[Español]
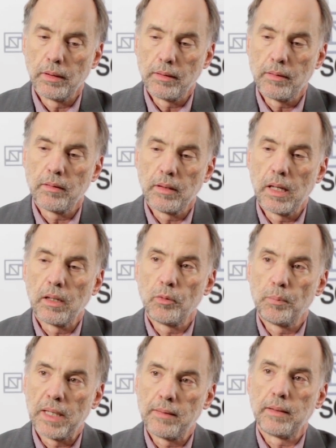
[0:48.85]

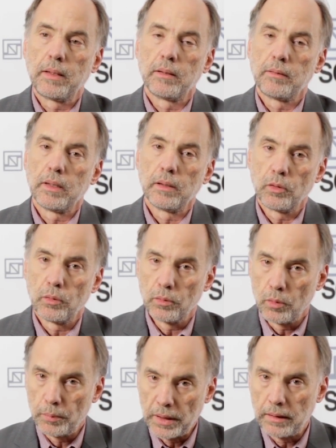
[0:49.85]
necesidades básicas sean
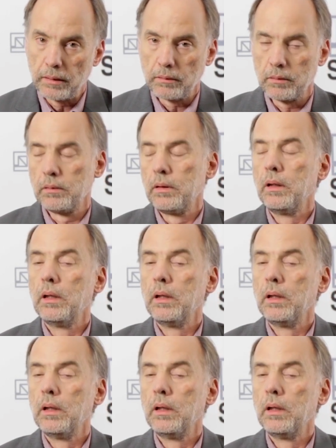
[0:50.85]
cumplidas.